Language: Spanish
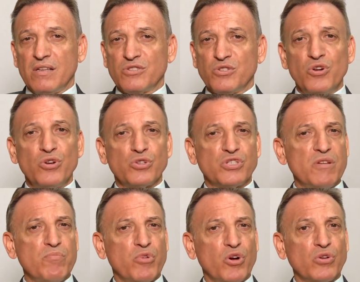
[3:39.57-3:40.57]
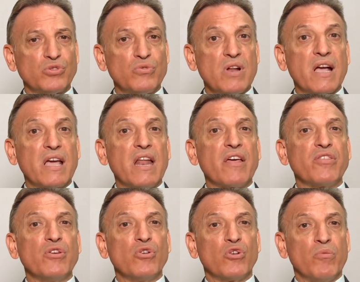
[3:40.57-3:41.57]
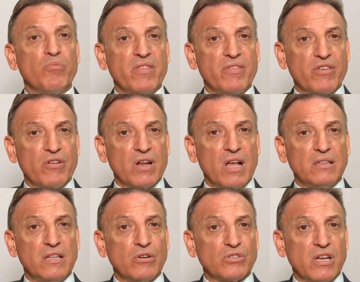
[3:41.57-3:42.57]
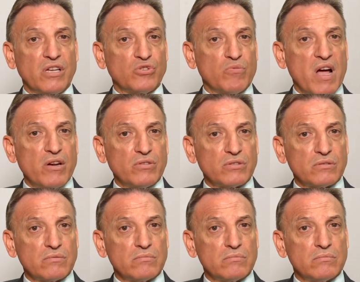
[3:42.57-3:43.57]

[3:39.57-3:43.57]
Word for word: ¿Son los símbolos una creación convencional de los seres humanos?